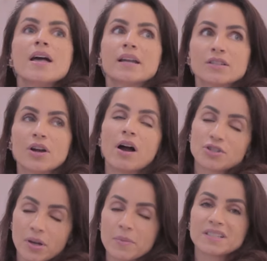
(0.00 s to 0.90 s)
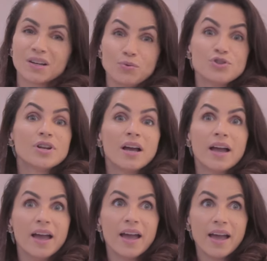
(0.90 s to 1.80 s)
era, é, acho que a minha saúde
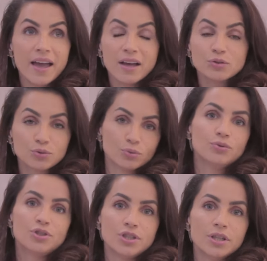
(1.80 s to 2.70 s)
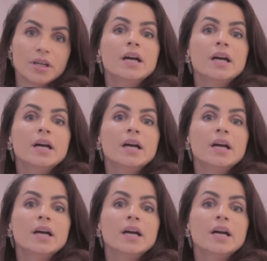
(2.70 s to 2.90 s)
é todo dia.